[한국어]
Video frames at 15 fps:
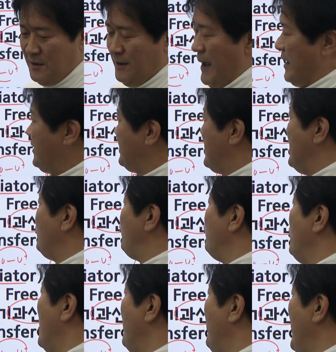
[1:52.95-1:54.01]
라디칼
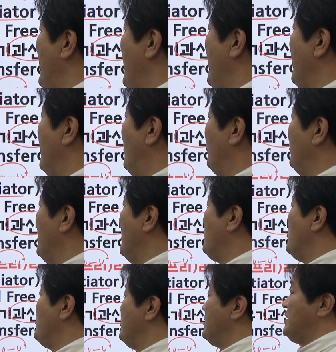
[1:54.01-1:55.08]
중압의 어떻게
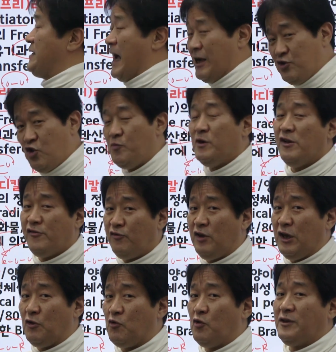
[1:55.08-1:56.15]
보면 장점일
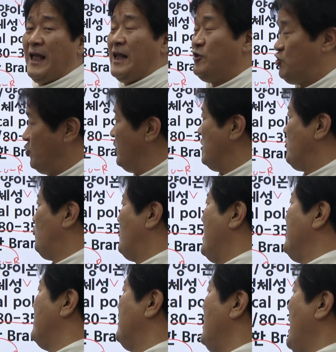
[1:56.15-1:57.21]
수도 있고 단점일 수가
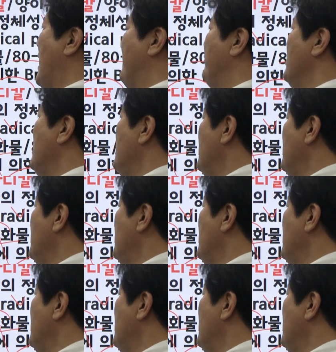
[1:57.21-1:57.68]
있는데